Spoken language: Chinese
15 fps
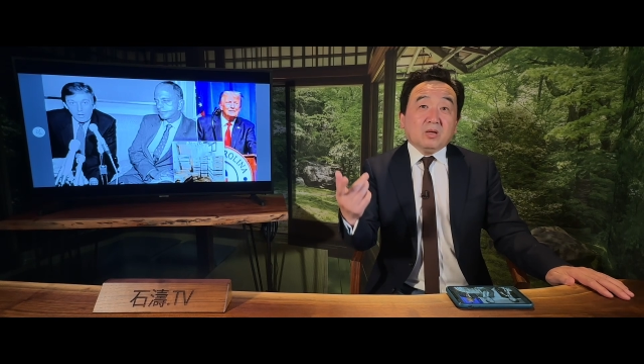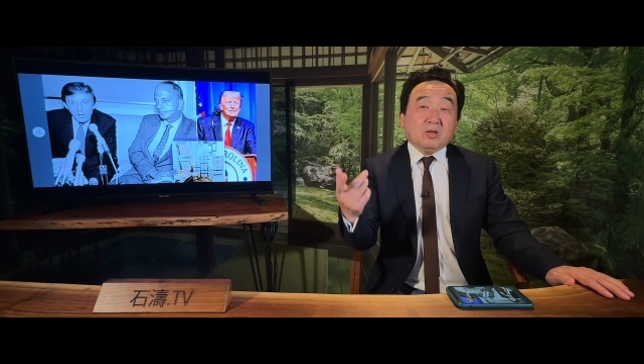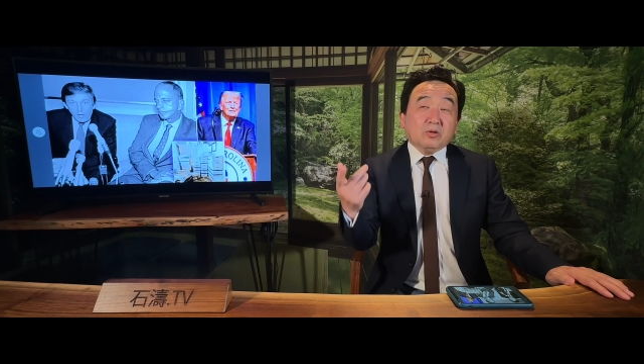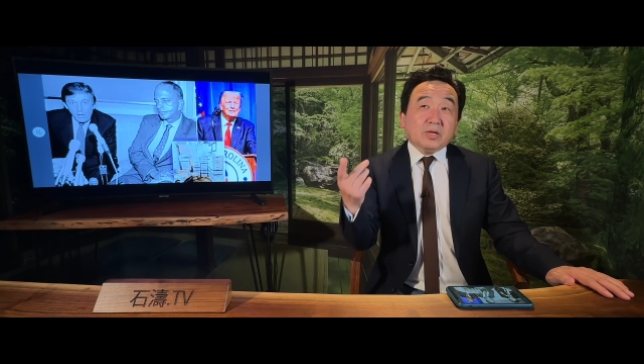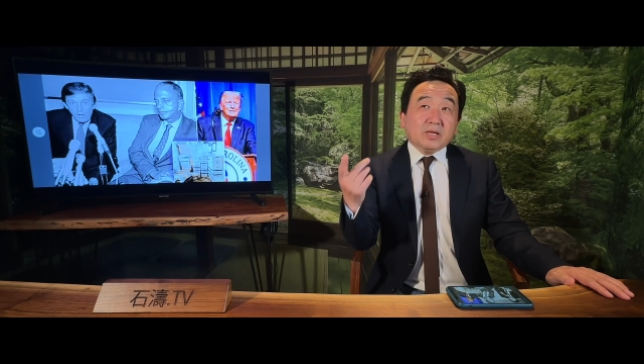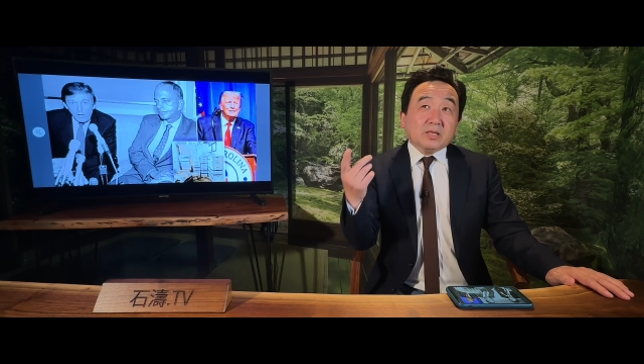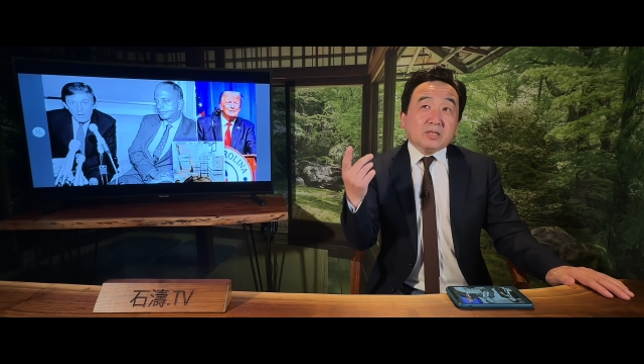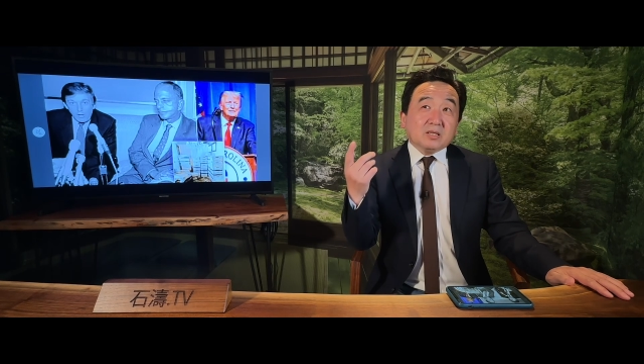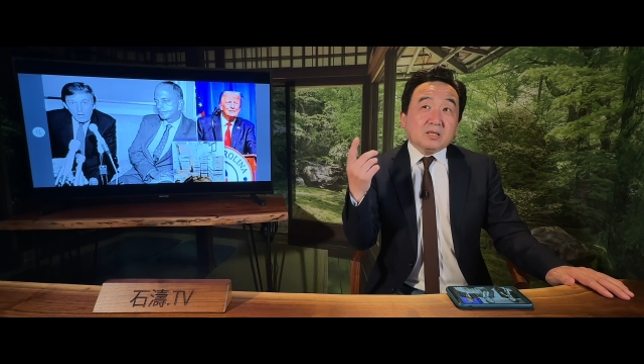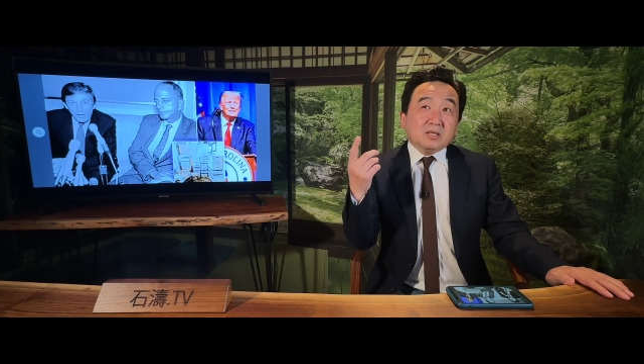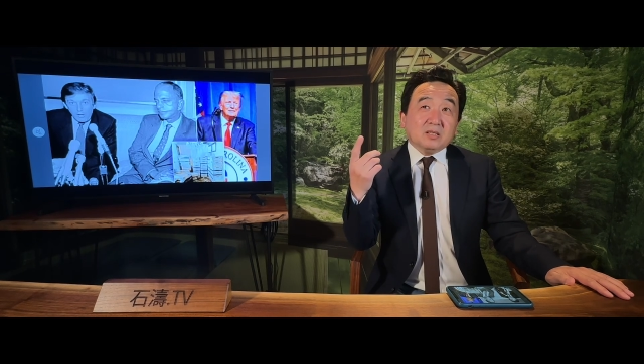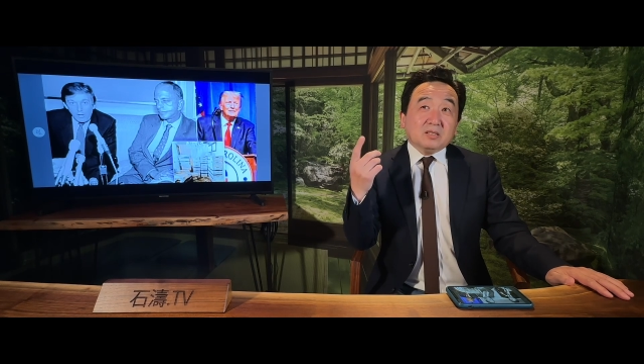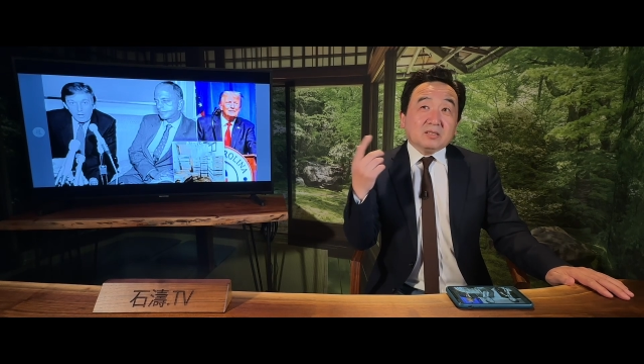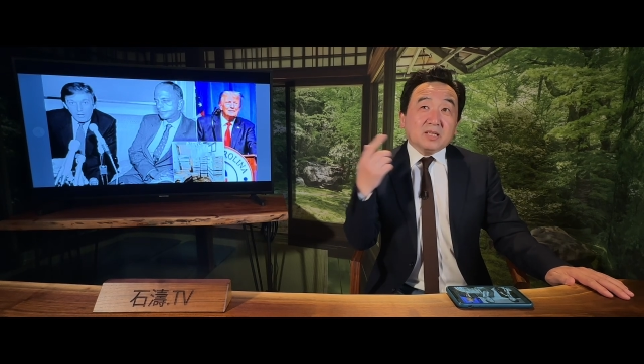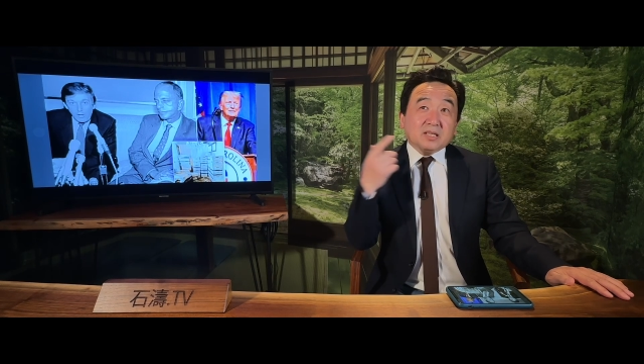所以
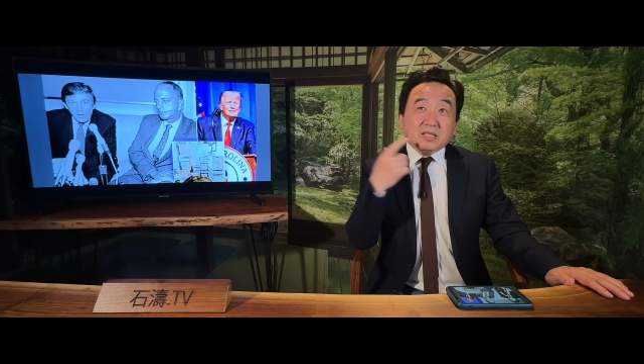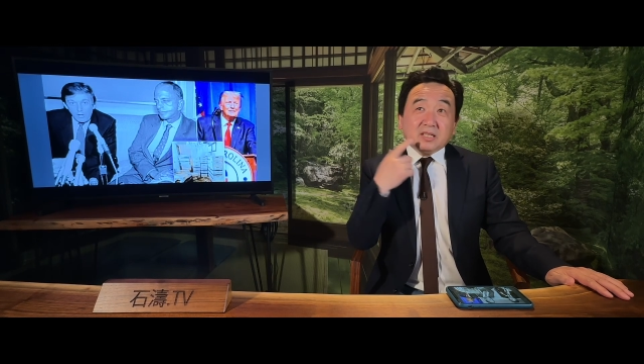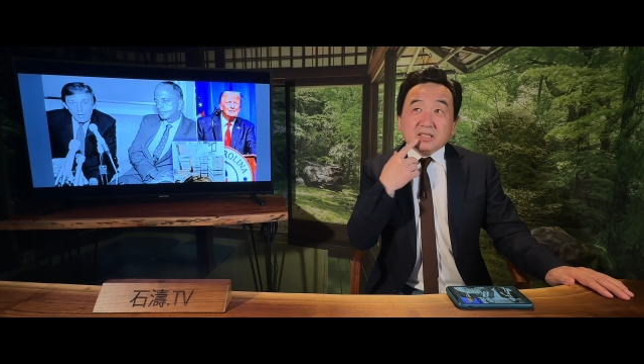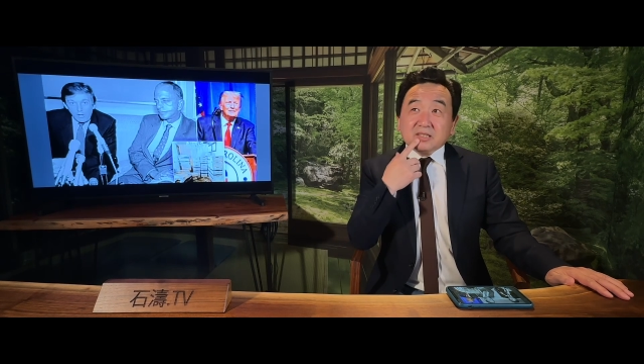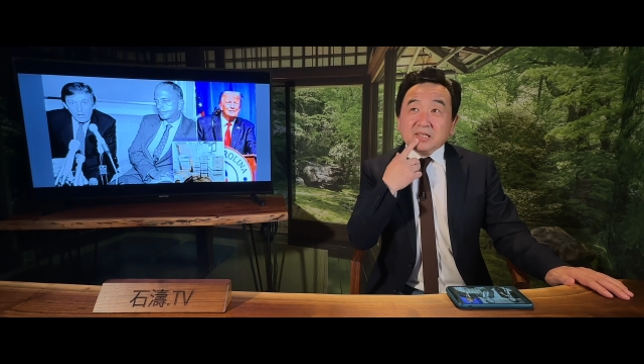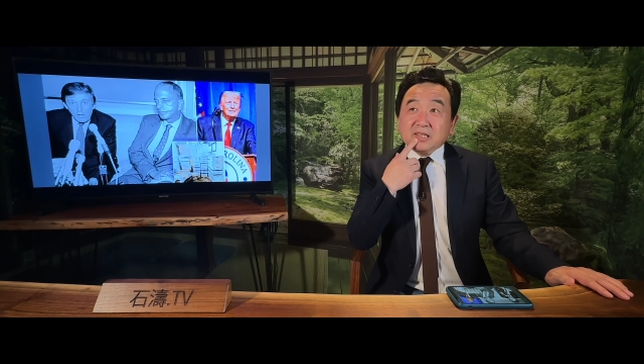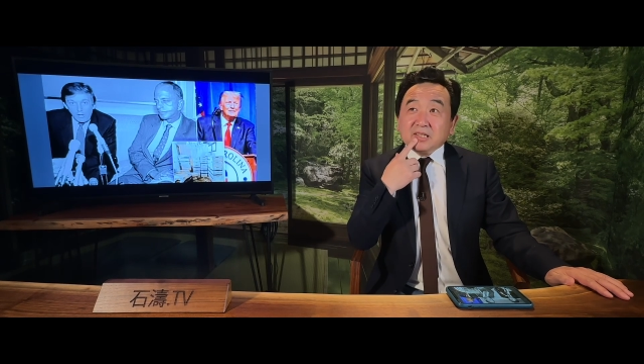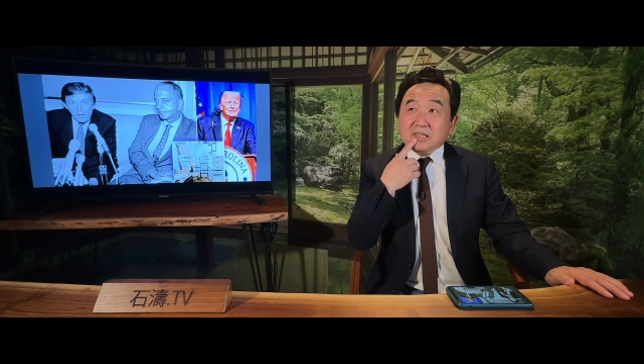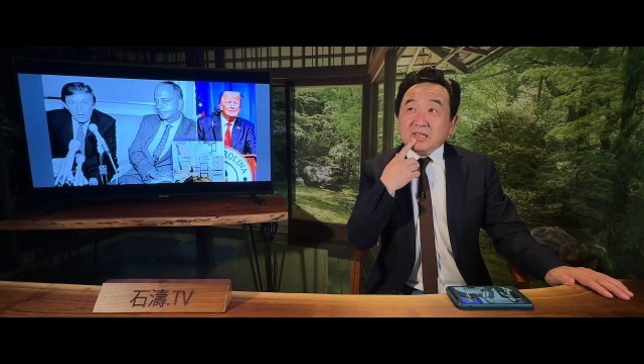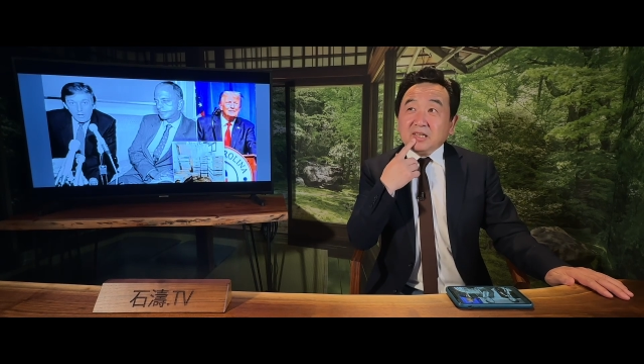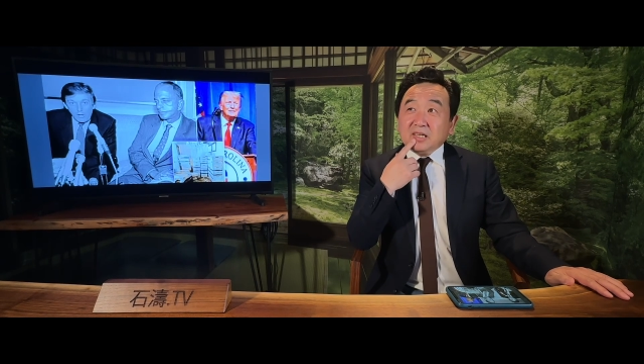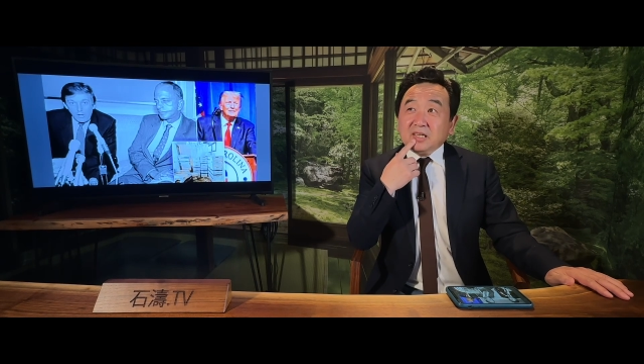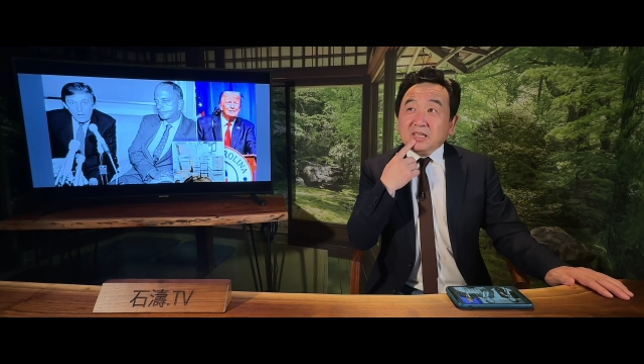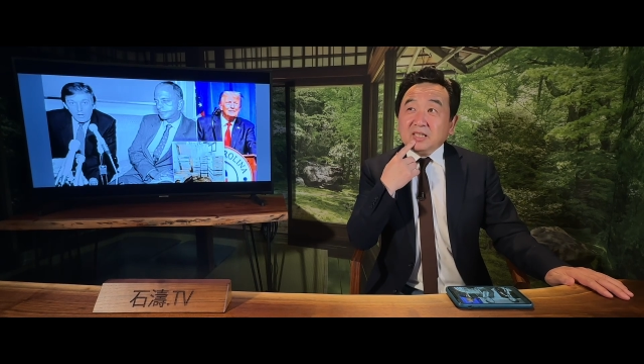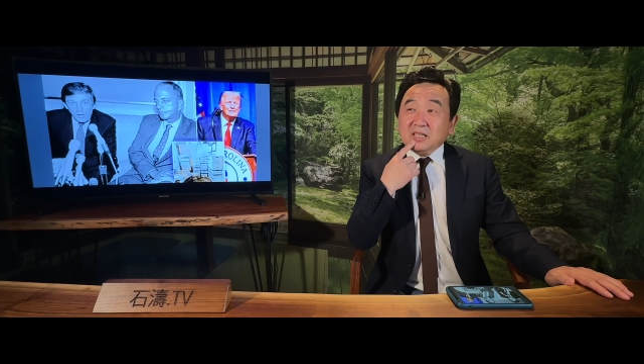科这个这
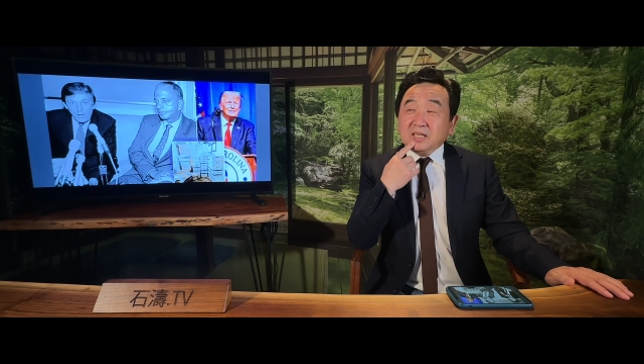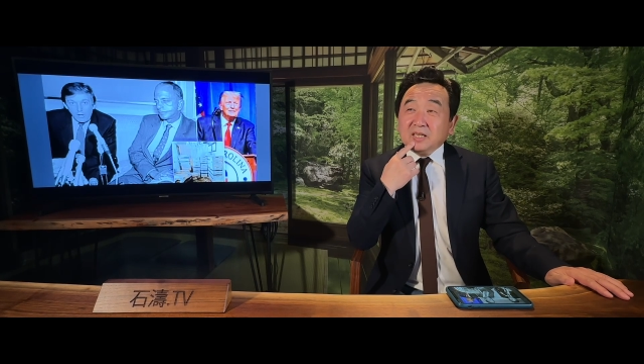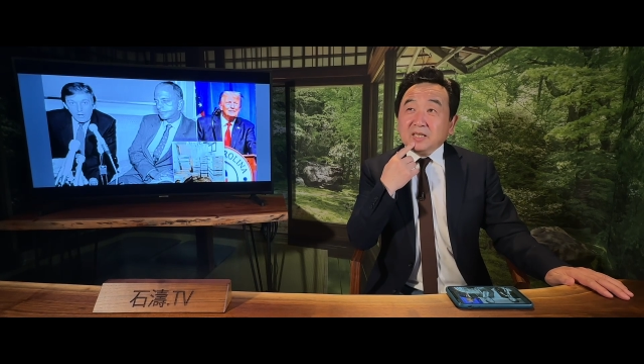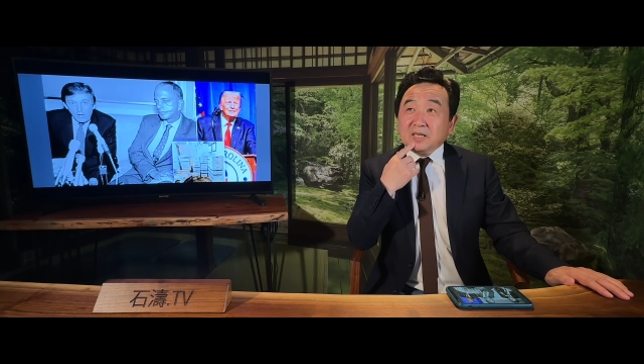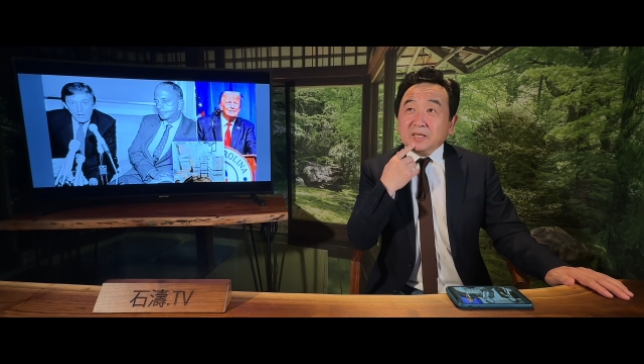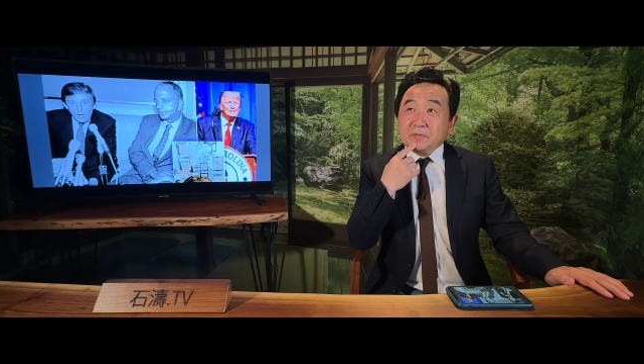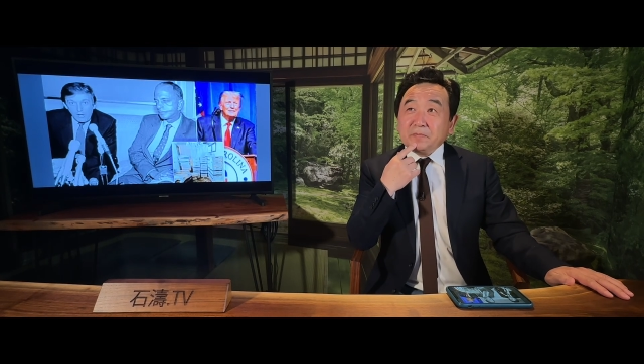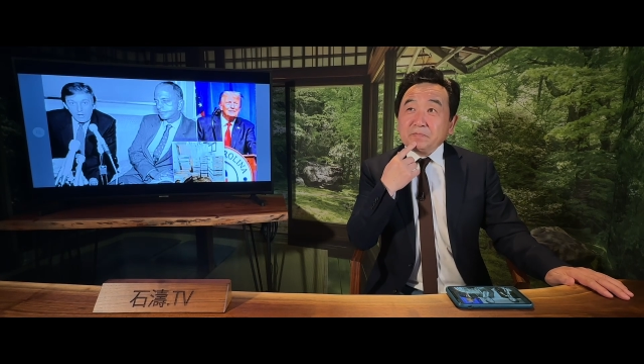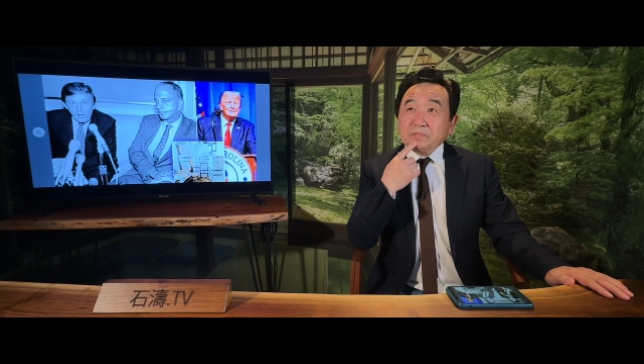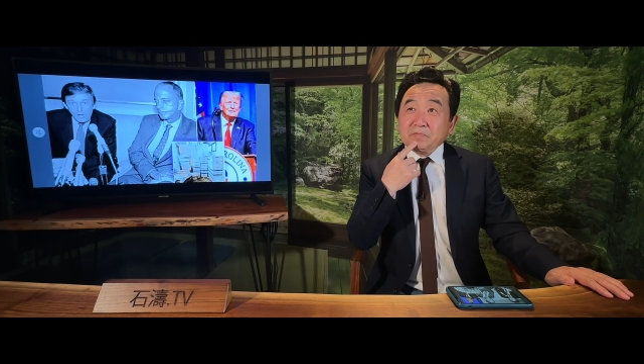个啊，